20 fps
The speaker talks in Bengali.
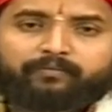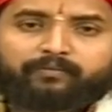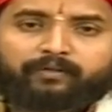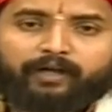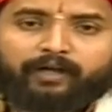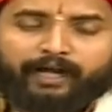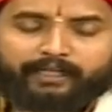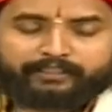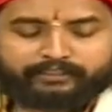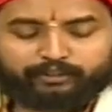
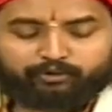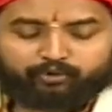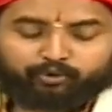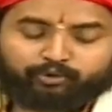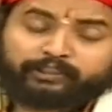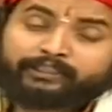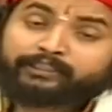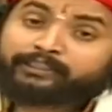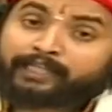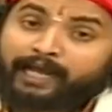আচ্ছা
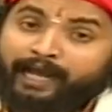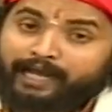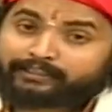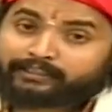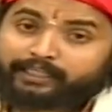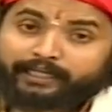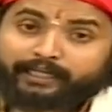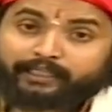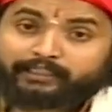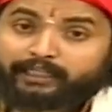যদি না
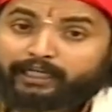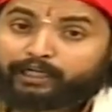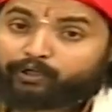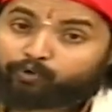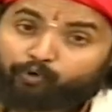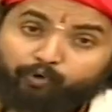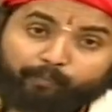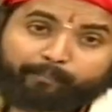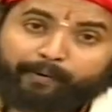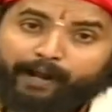থাকে তাহলে
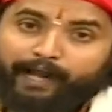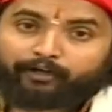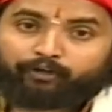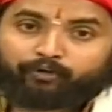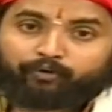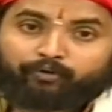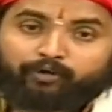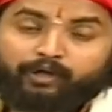খুব ভালো